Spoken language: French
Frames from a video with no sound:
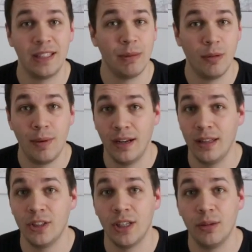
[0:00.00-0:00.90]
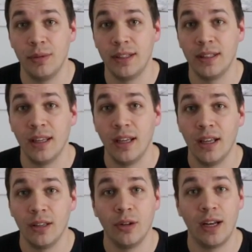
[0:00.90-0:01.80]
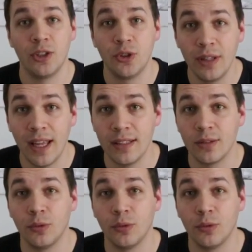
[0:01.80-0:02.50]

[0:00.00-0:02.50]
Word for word: Testament parlait déjà de lui dans la Genèse.